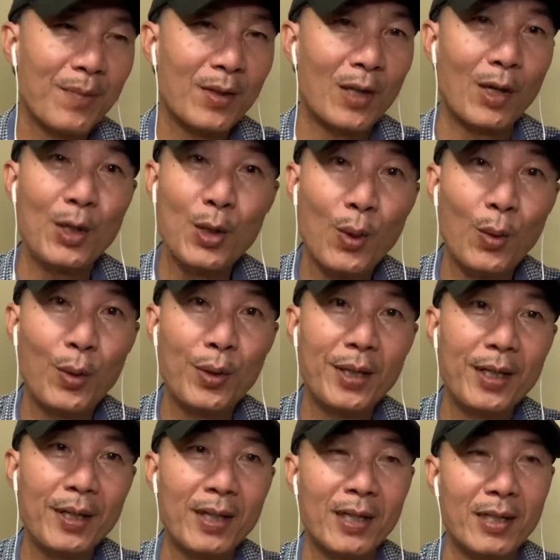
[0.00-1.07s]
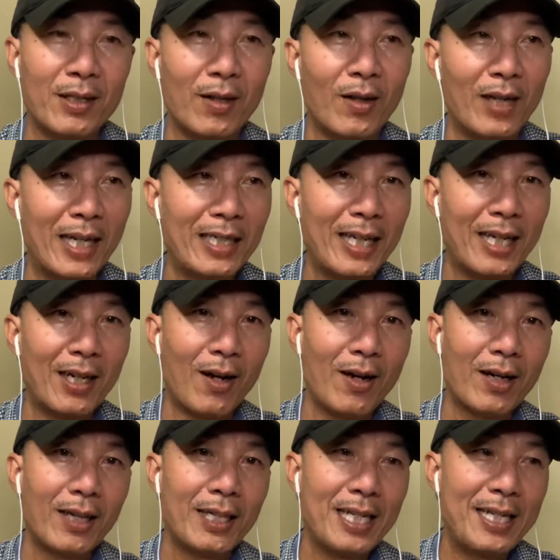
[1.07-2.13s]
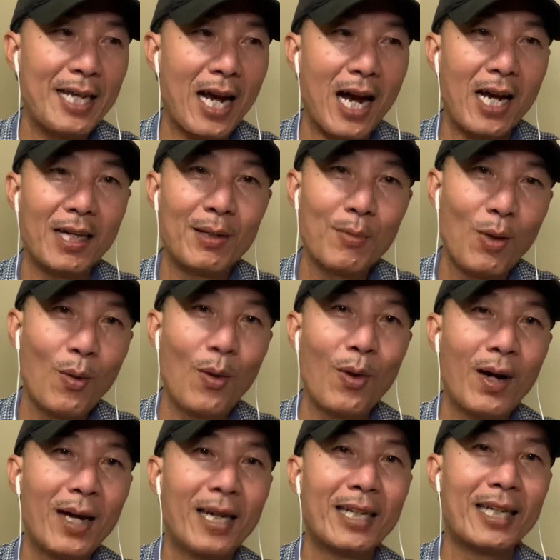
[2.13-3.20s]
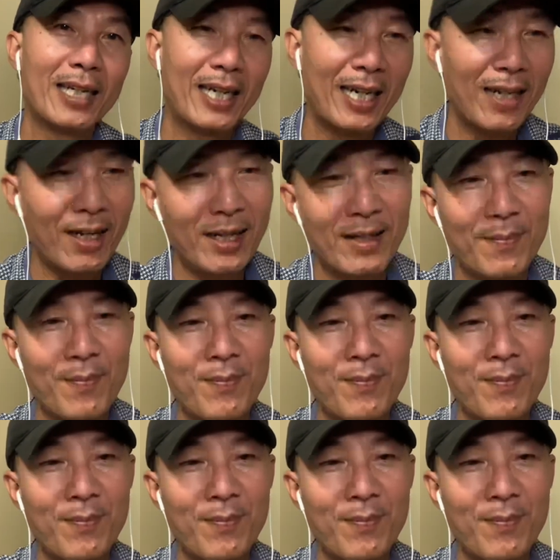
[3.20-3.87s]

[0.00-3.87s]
cho nó vui rồi lấy tiền đó đi chợ đi búa hay gì kia đó